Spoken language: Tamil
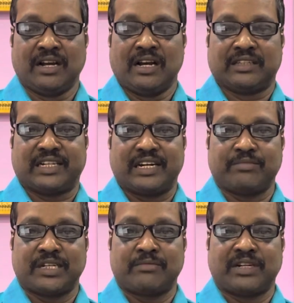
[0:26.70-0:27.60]
இந்த நலம்
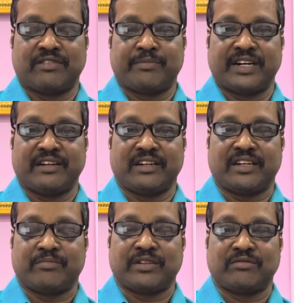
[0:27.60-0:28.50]
தரும் நவ மணிகள்
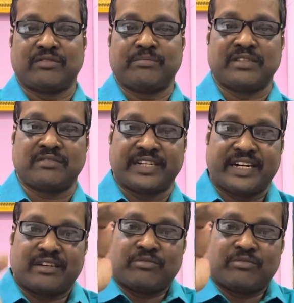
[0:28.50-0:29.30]
என்பது ஒன்பது வகையான